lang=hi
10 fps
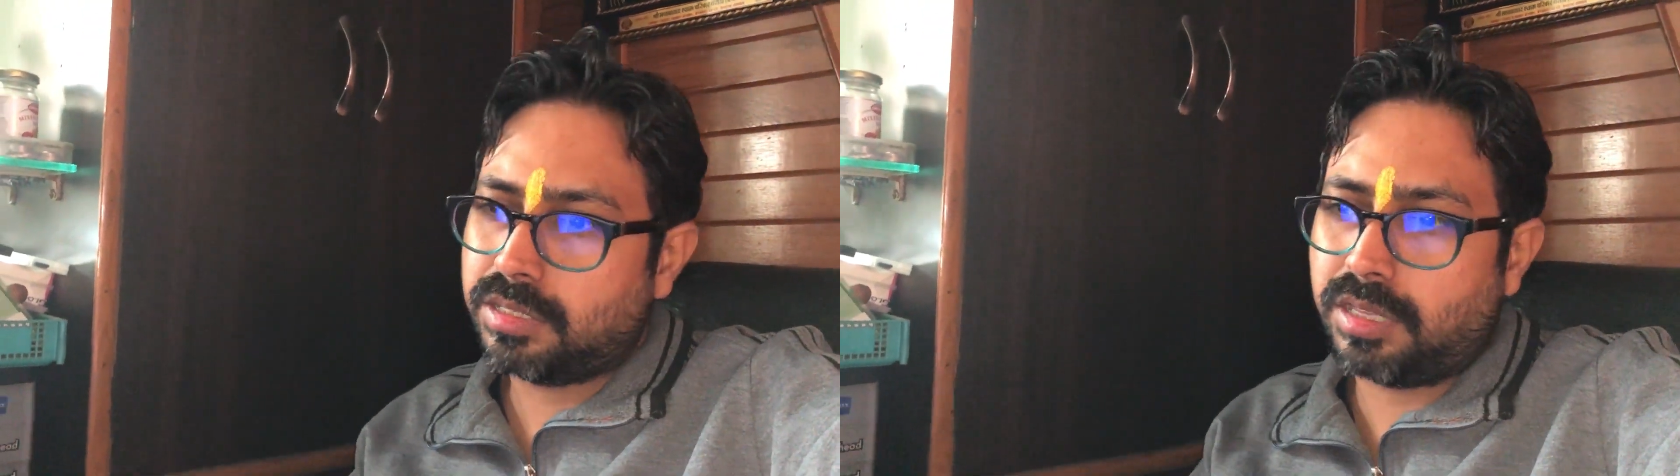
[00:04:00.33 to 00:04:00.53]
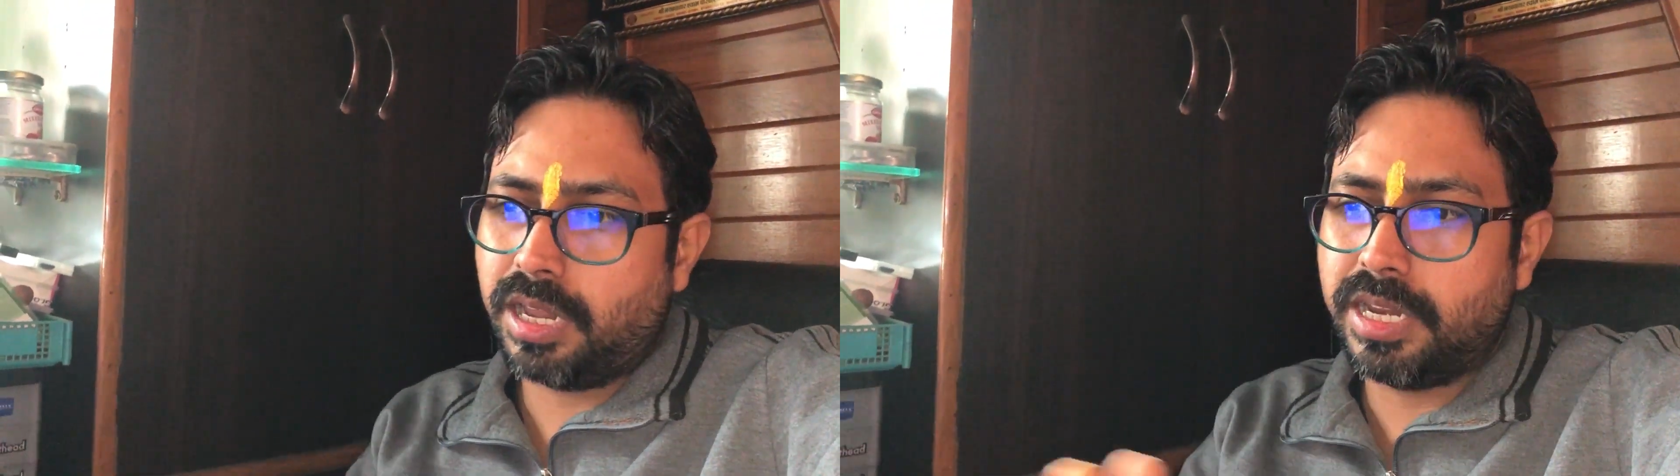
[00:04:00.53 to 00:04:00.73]

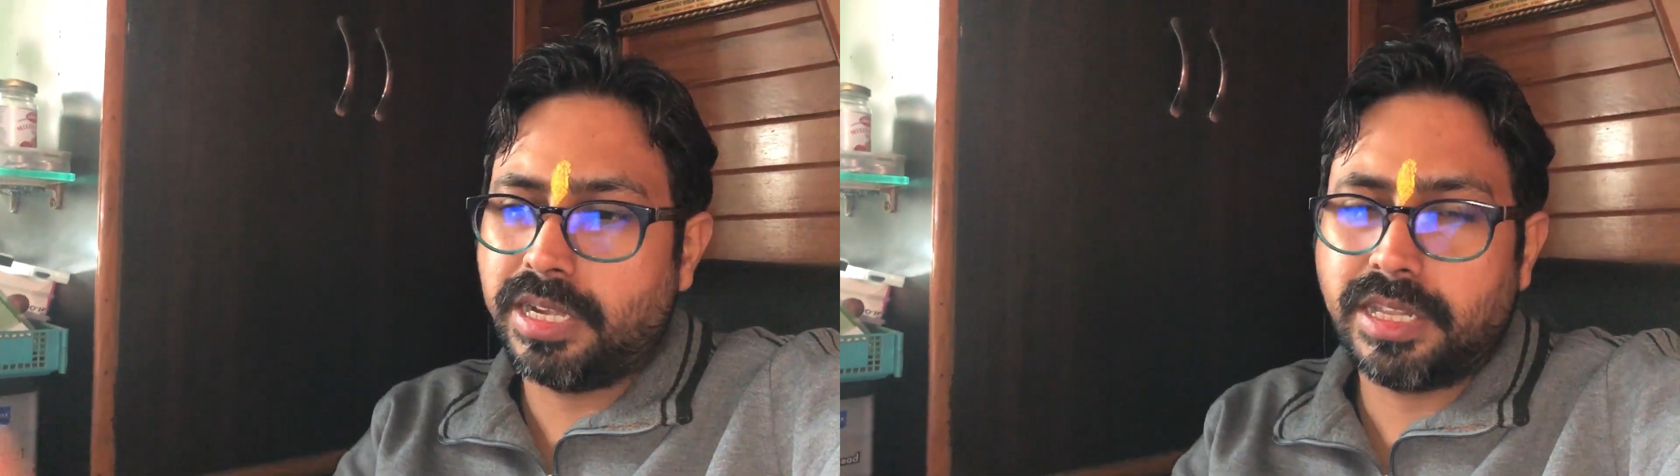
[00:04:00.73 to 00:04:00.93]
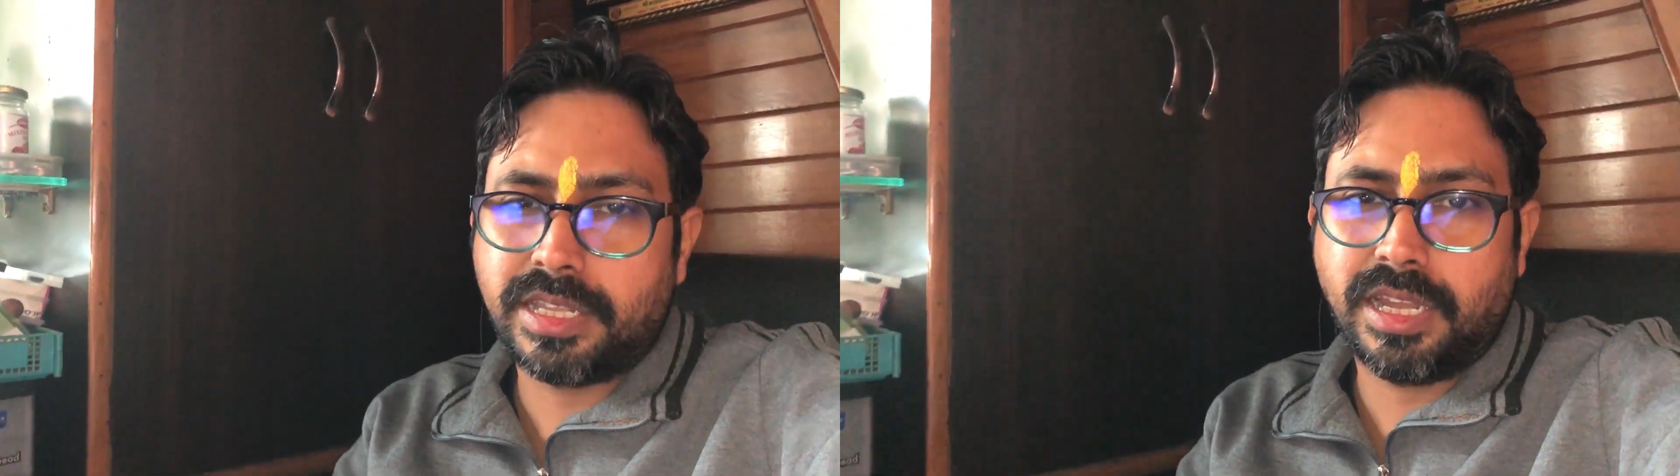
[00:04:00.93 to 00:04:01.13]
सारी
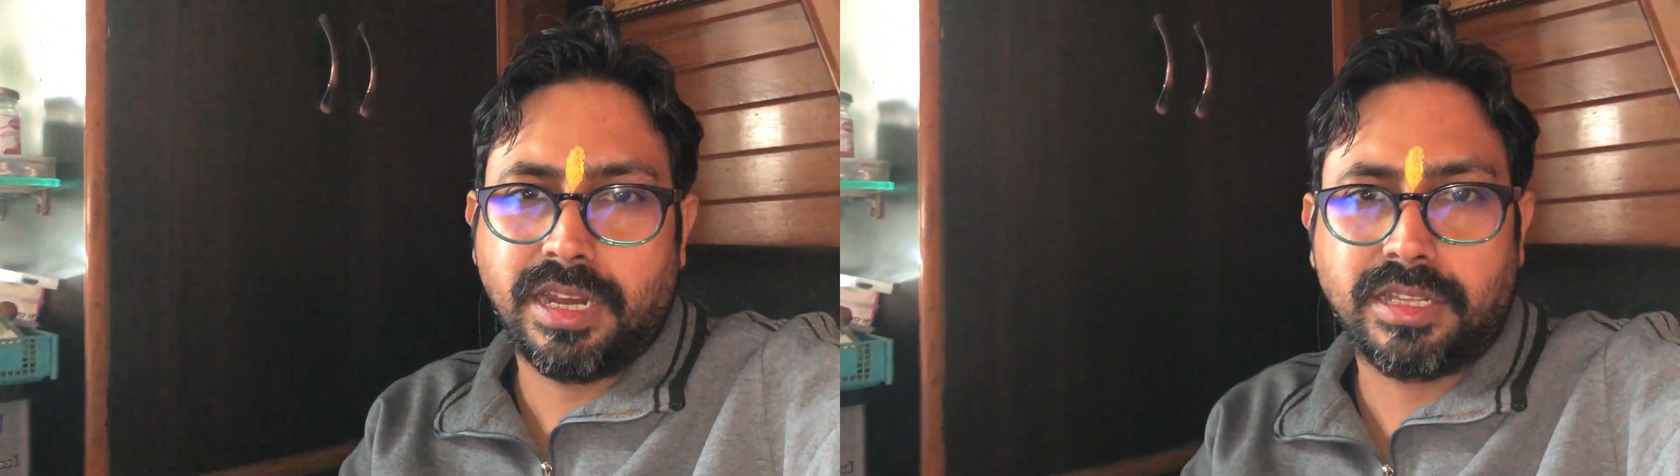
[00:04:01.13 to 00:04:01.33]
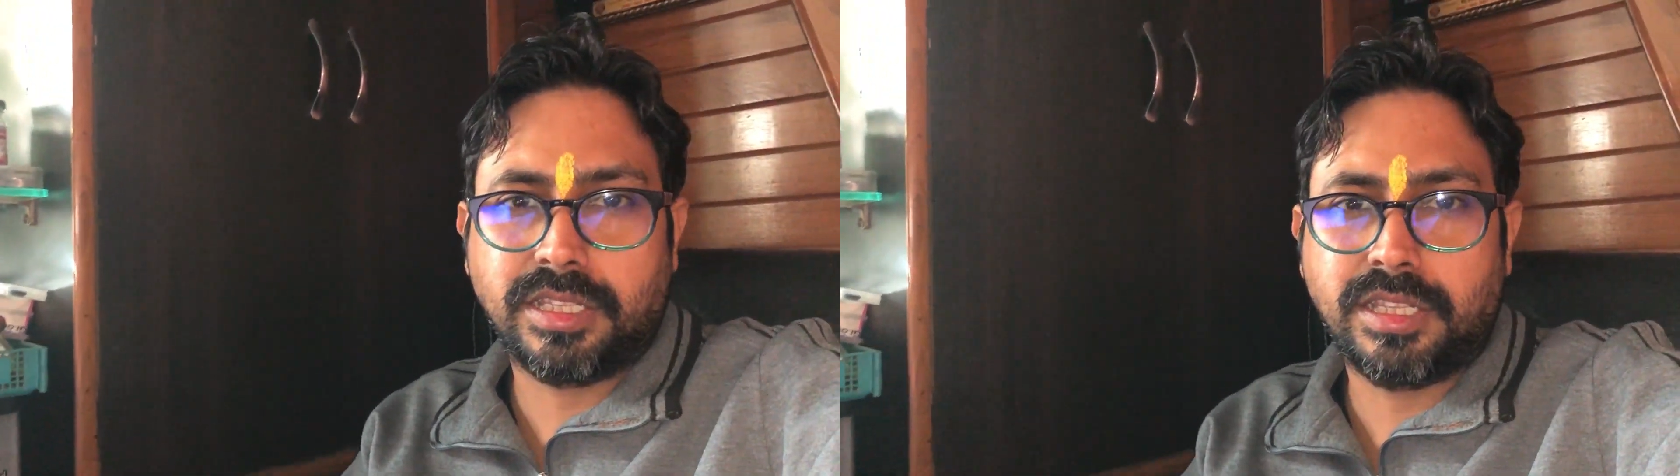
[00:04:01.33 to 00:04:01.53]
खिड़कियाँ
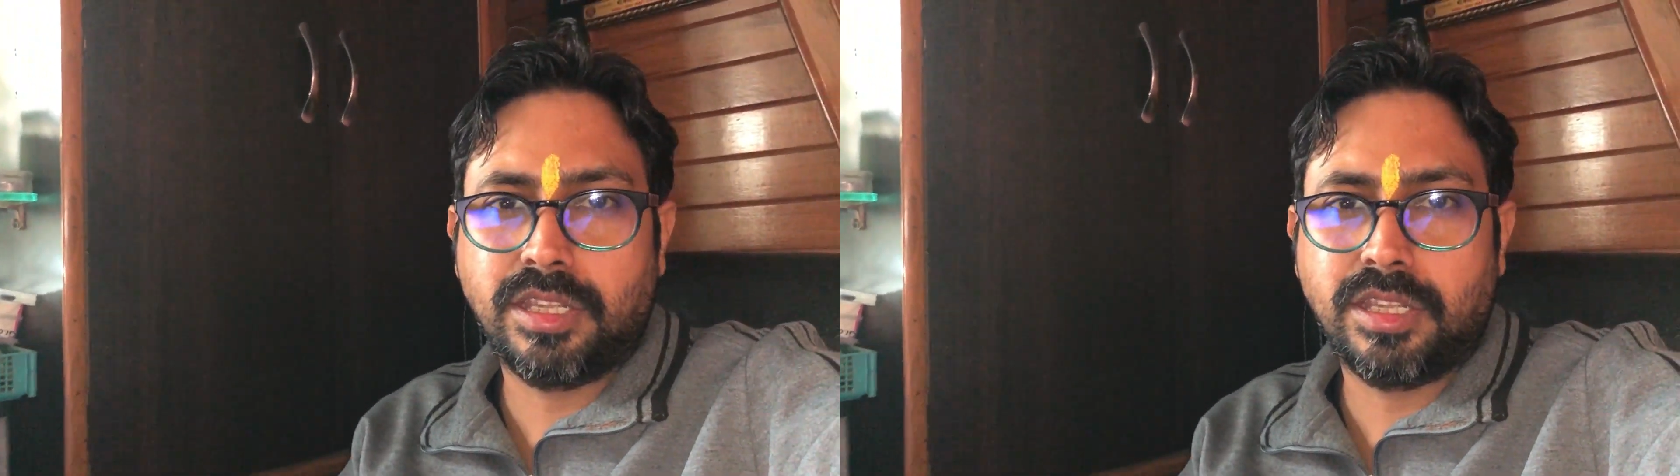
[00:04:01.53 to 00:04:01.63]
लगती